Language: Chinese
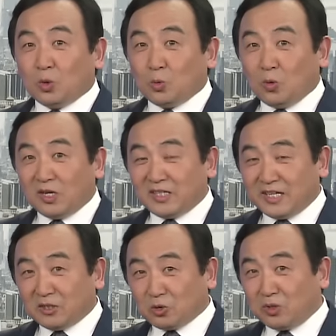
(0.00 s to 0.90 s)
过了
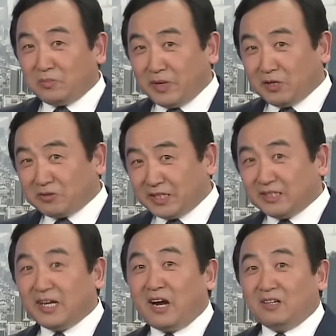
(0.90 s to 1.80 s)
那个村儿没有这个
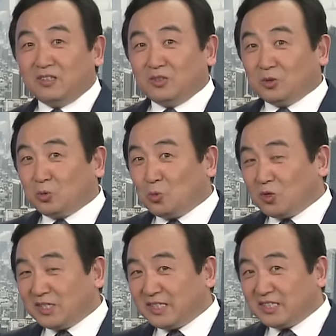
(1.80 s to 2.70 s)
店儿，
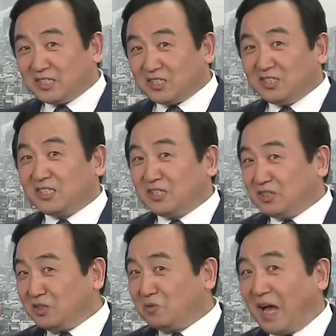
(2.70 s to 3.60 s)
过了这个时辰
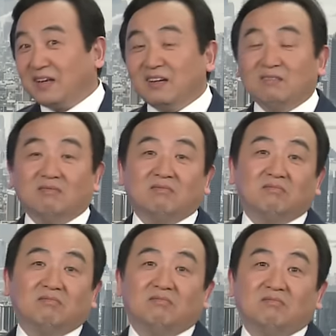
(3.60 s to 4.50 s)
就完了。
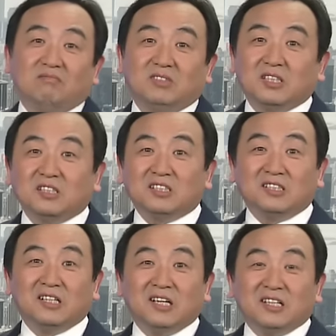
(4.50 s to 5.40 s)
这
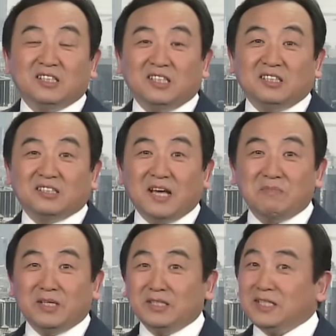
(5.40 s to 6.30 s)
是其实，在
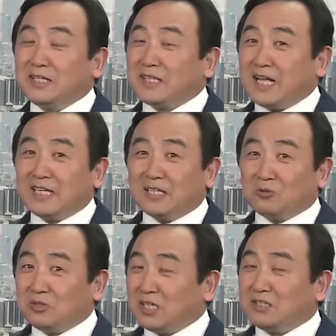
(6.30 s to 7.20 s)
民间大家
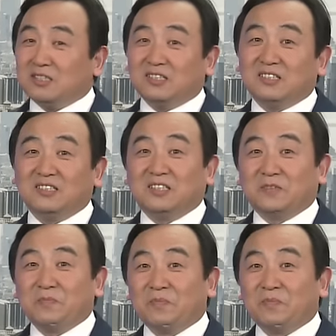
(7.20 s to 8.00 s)
都认可的事情。